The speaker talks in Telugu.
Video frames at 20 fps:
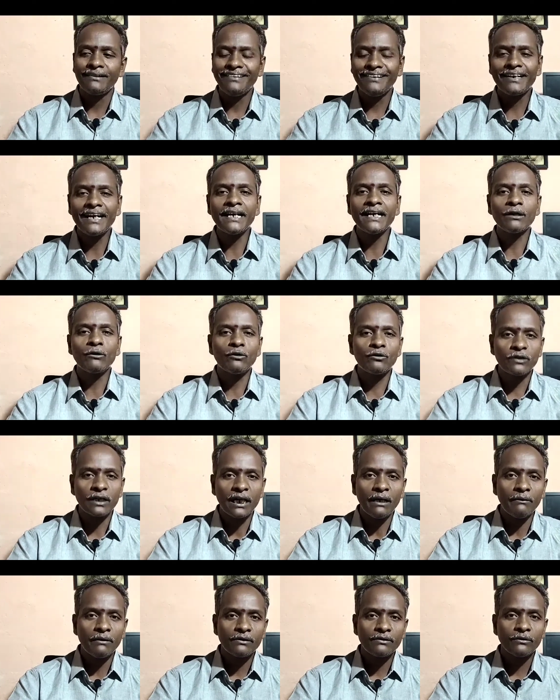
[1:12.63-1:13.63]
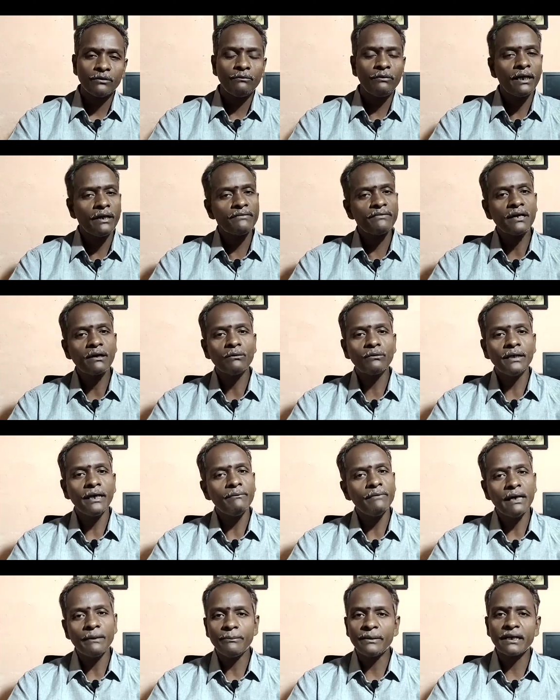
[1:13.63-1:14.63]
కిరాణా కొట్టు కావచ్చు వీళ్ళంతా కూడా
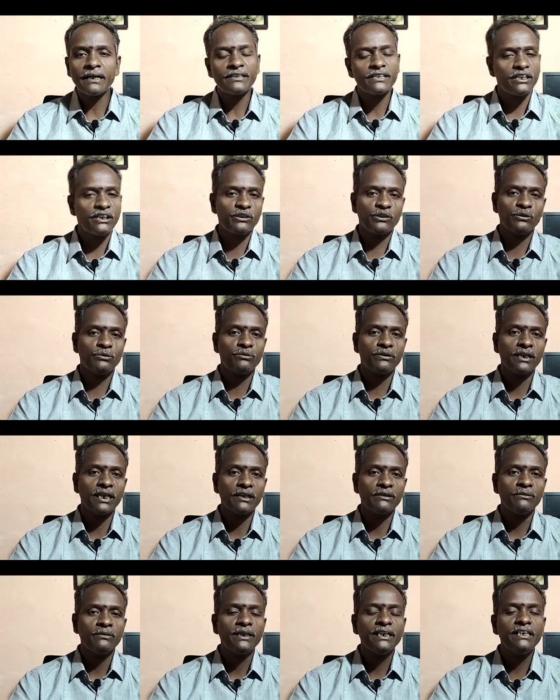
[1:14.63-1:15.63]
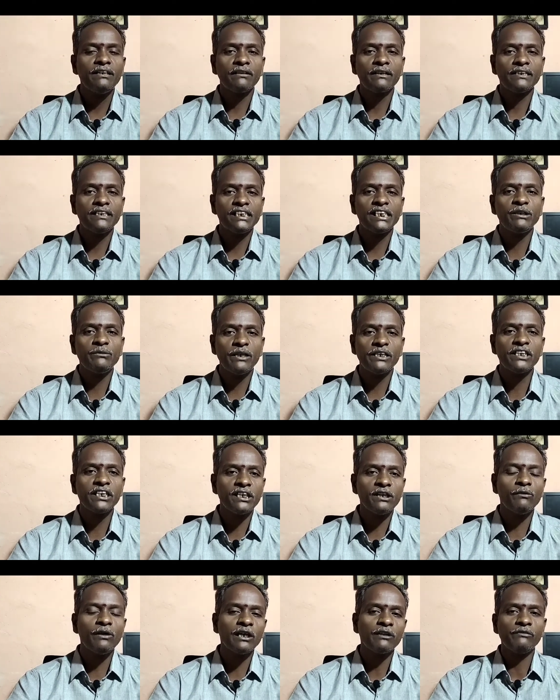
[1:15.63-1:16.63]
వ్యాపారాలు చేస్తూ ఉంటారు ఈ యొక్క
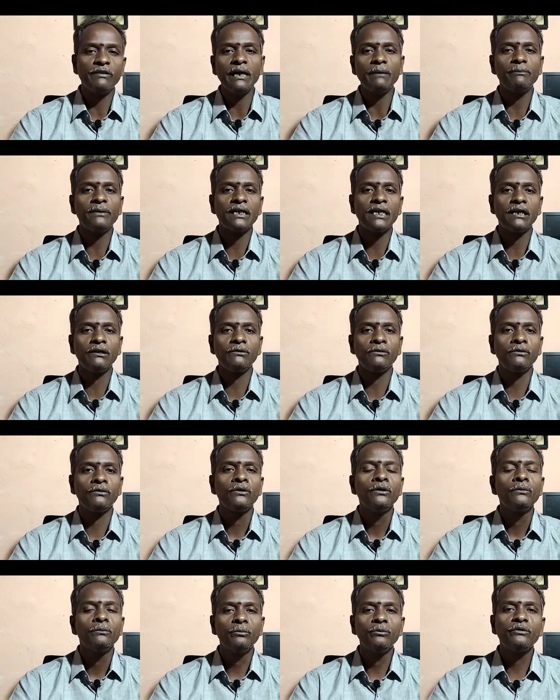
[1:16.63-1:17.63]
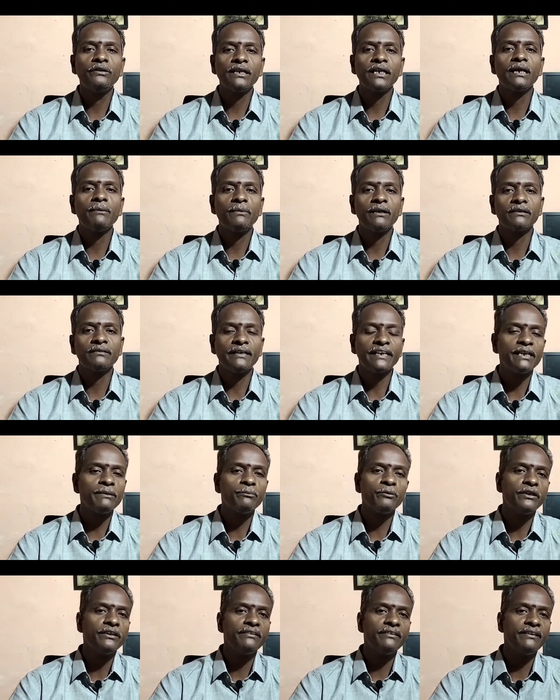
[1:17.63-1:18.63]
సిచ్యువేషన్లో వాళ్ళకి వ్యాపారాలు పూర్తిగా మాకు
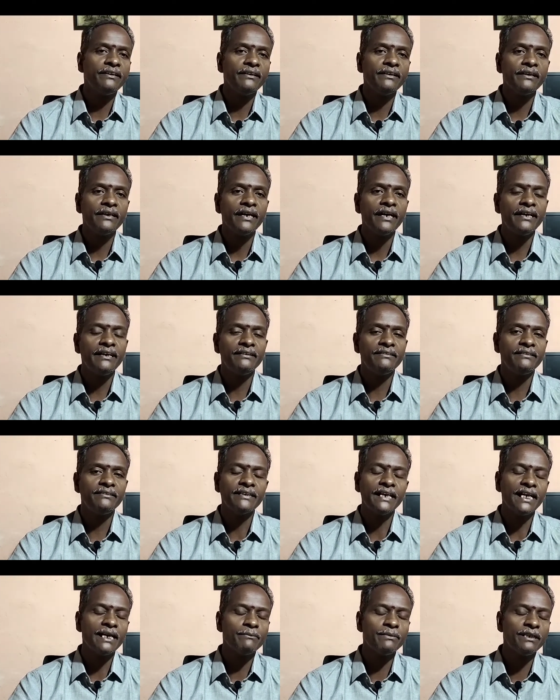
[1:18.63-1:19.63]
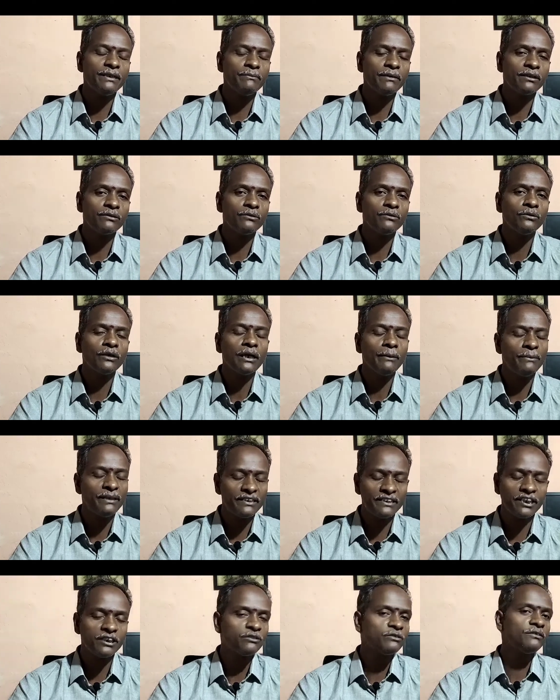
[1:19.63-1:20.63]
తగ్గిపోయింది అనేసి చాలామంది మనకు
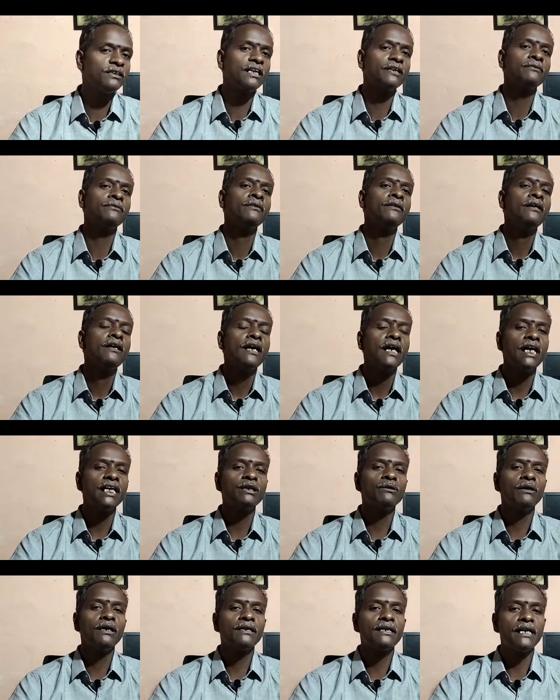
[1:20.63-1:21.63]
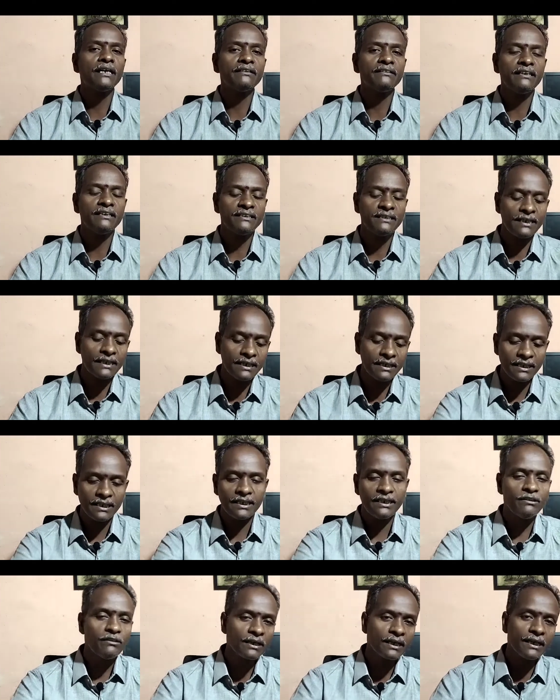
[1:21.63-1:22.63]
కమెంట్ చేస్తున్నారు అందువల్ల నాకు తెలిసిన
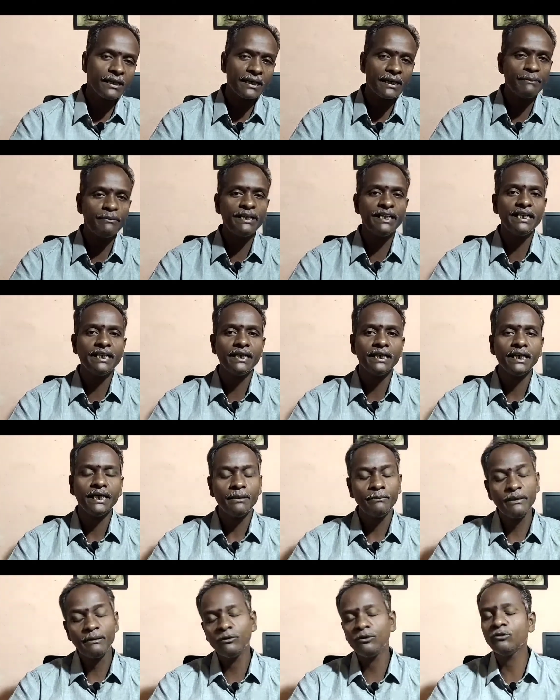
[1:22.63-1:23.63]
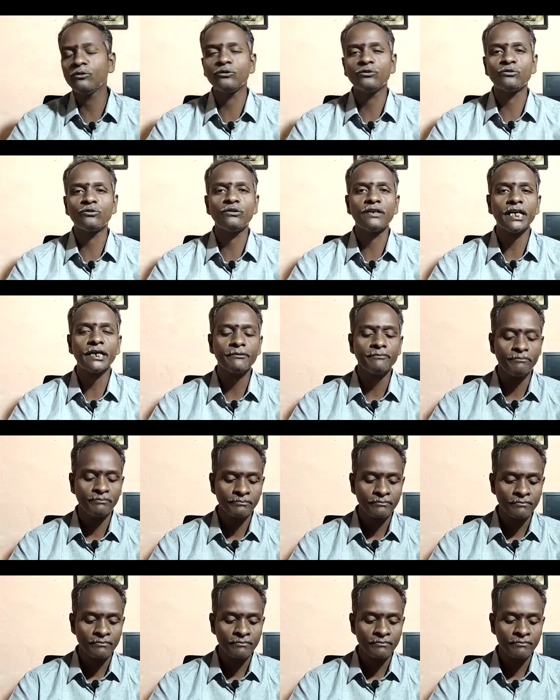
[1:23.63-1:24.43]
ఈ యొక్క రెమెడీని మీ ముందు ఉంచుతున్నాను